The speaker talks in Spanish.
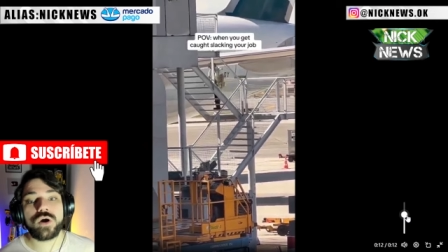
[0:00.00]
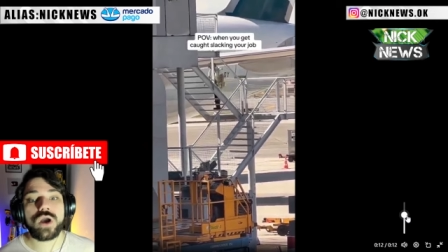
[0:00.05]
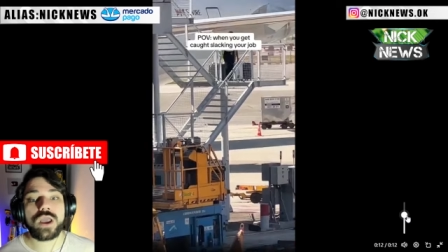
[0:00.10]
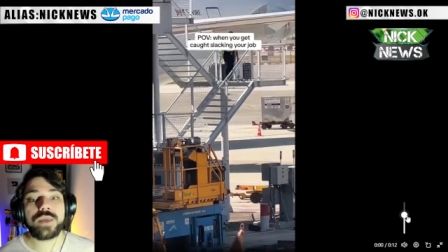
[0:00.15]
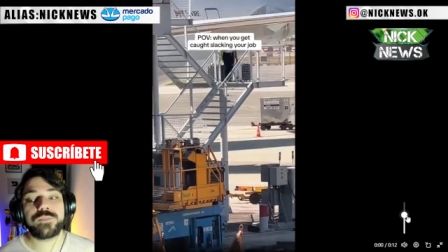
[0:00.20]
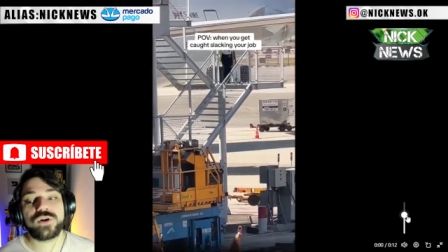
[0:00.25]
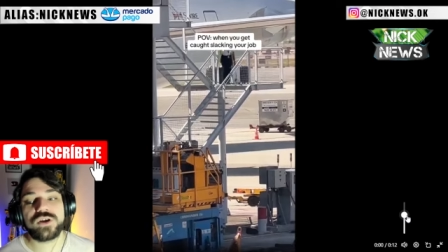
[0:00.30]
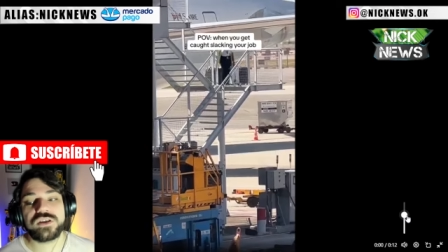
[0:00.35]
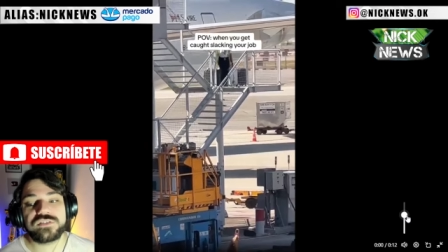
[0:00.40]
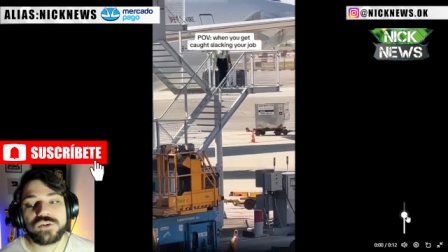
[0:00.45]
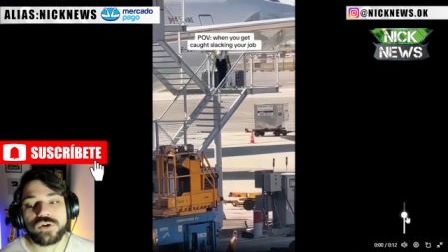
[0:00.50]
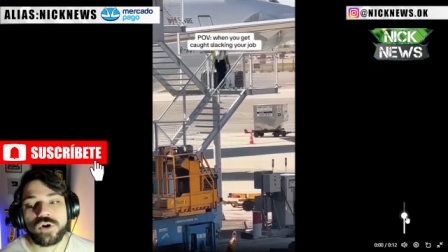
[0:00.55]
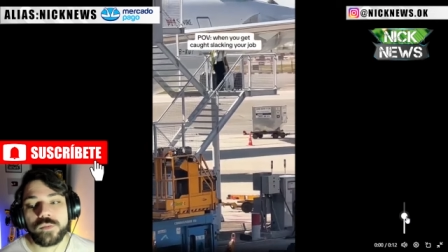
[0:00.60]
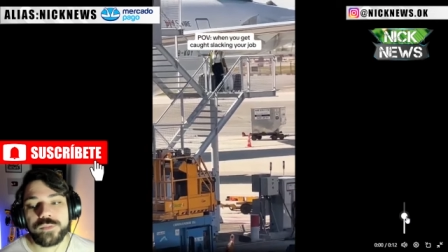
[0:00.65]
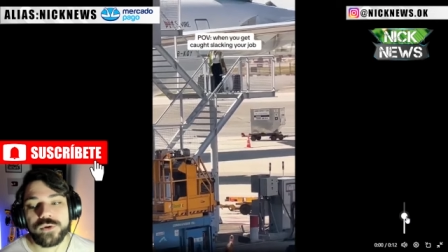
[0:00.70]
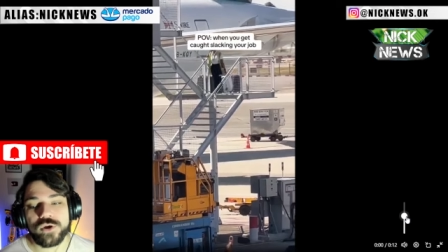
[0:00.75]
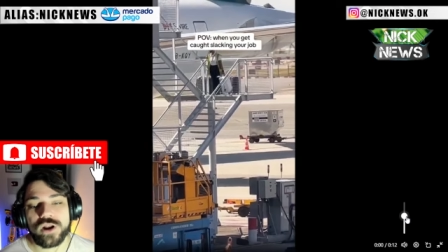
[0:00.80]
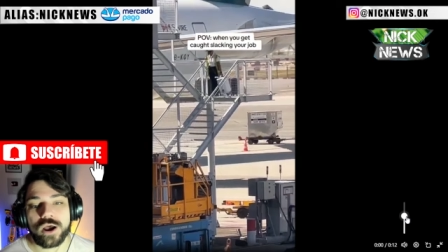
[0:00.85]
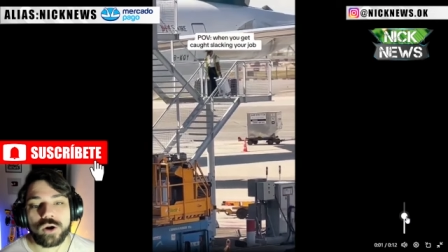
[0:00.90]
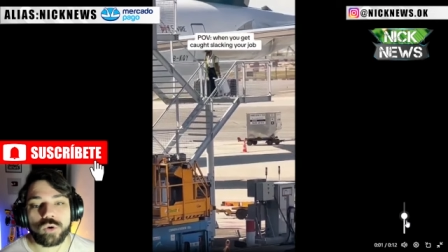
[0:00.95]
Ay, ¿por qué se
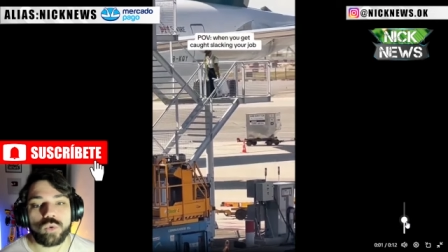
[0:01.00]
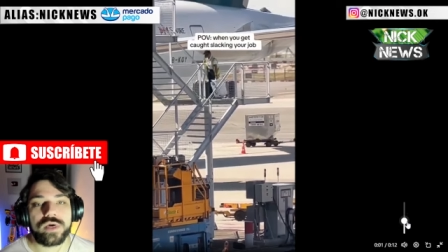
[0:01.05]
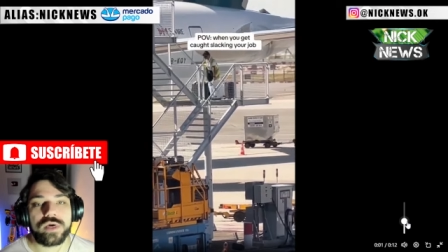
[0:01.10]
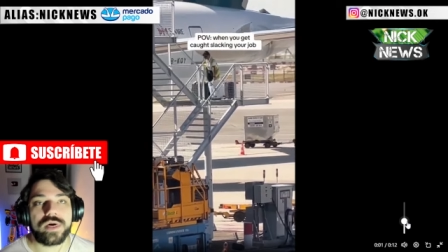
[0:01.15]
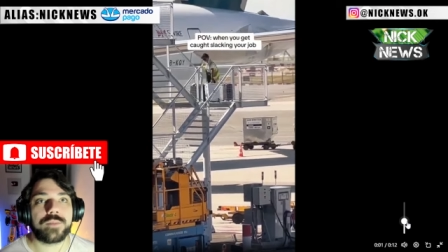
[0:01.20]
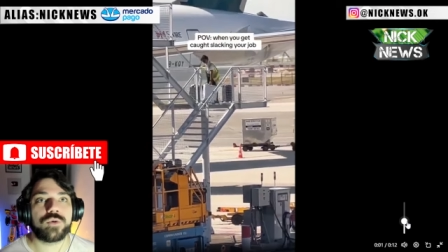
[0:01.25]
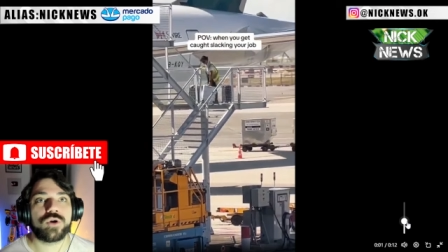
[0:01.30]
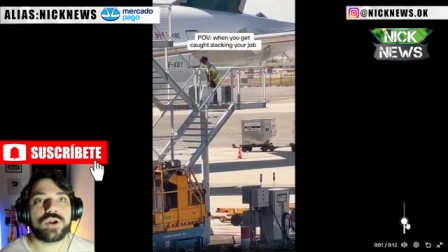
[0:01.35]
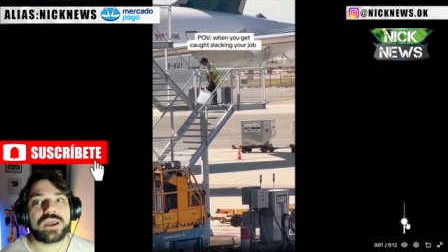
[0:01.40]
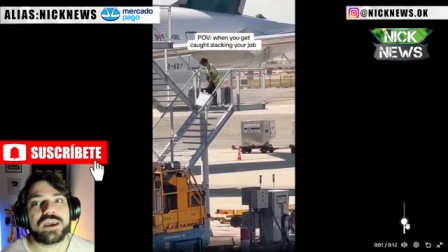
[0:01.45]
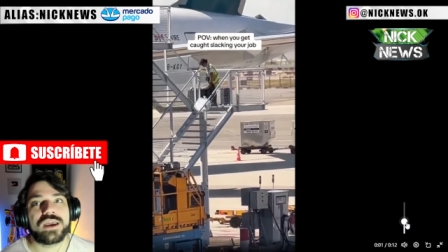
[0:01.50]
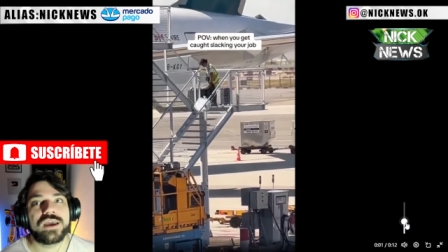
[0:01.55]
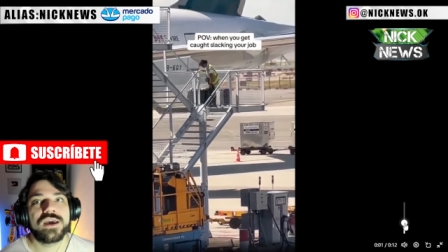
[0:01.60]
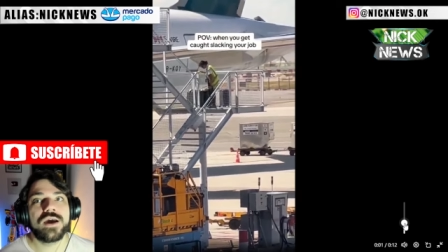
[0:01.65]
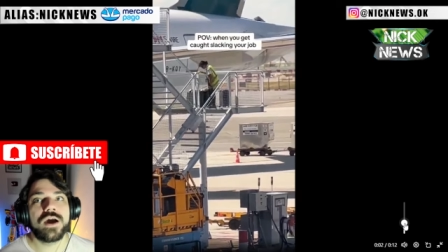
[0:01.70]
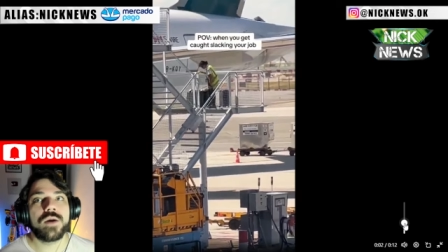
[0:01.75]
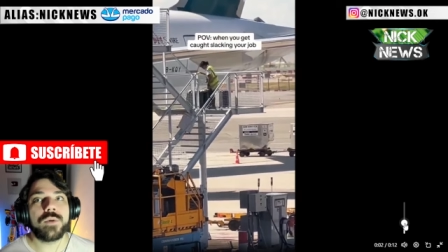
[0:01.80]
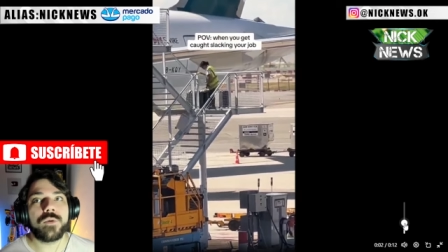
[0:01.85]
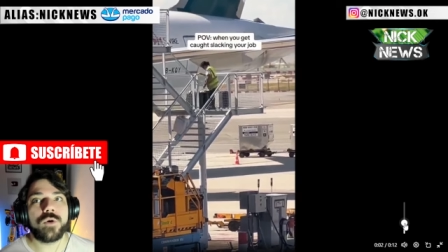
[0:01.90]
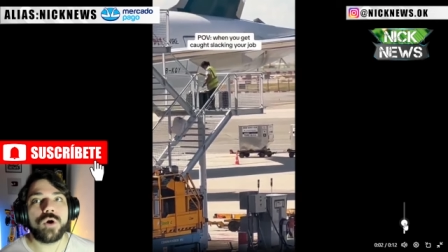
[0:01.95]
rompió la rueda? Porque
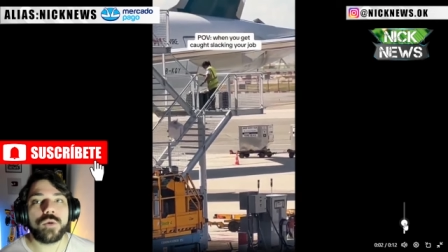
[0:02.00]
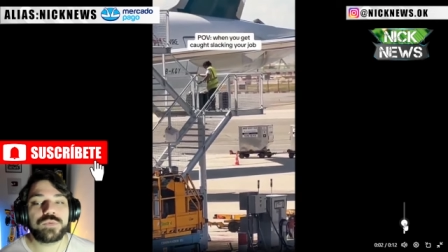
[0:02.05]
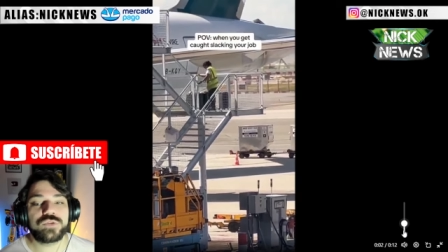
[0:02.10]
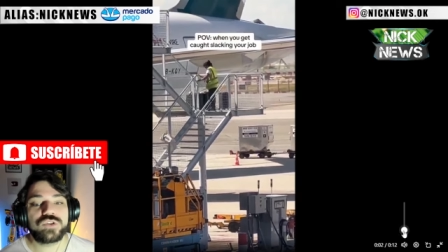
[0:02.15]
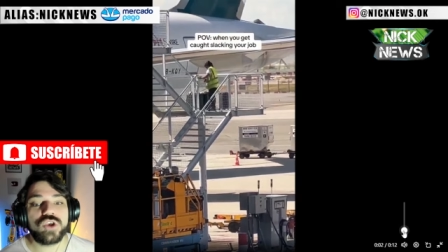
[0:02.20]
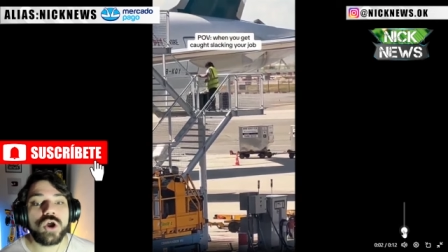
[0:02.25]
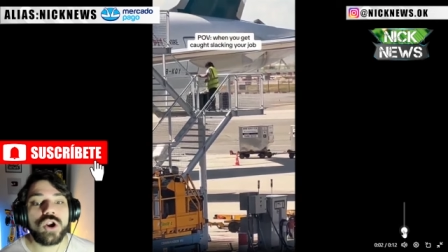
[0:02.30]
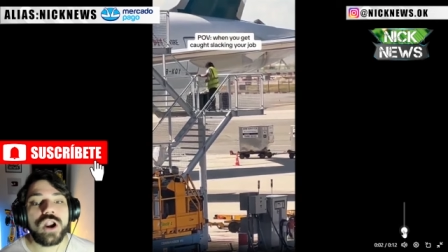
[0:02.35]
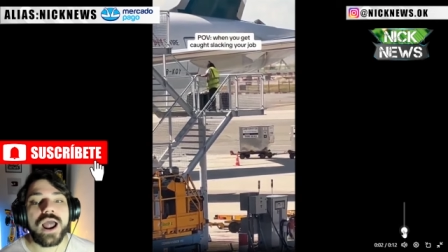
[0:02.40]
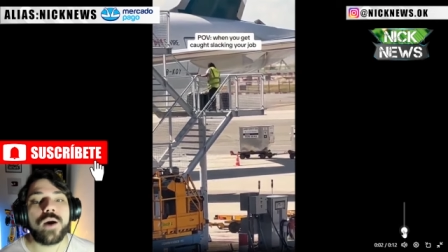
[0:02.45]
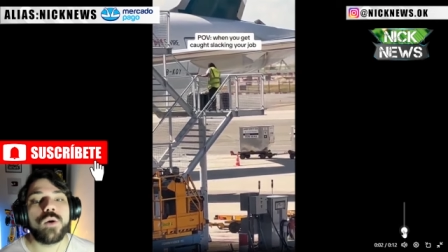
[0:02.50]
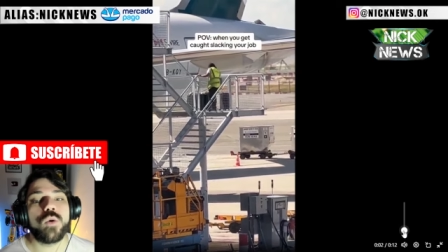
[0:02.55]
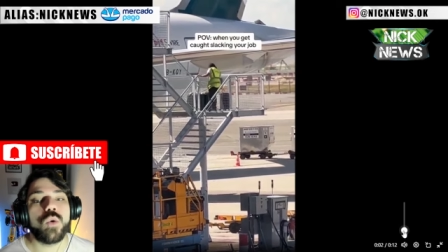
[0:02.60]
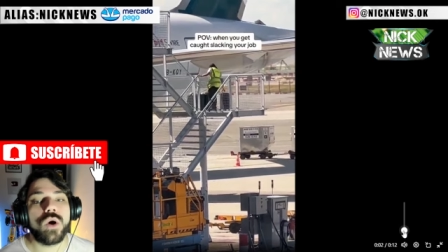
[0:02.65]
Opción,